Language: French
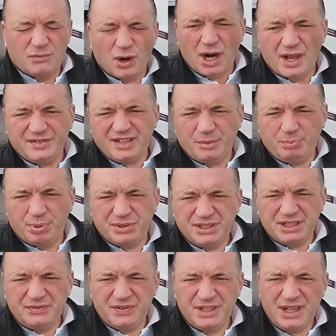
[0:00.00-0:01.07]
Voilà, cette
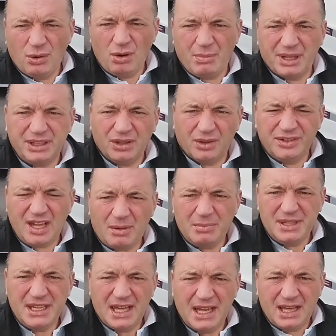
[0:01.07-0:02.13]
petite vidéo est maintenant
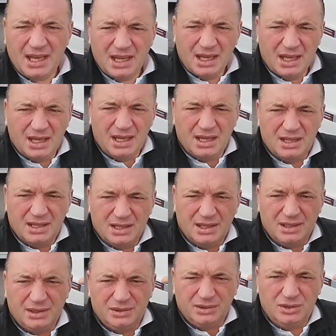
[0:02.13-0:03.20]
terminée.
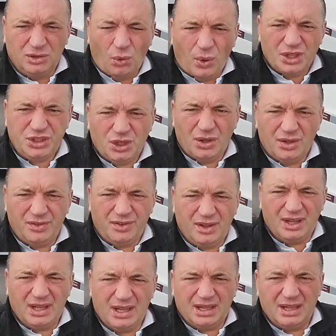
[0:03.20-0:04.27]
Trois
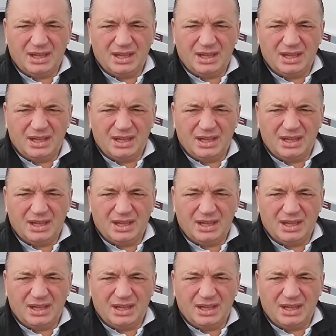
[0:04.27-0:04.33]
choses.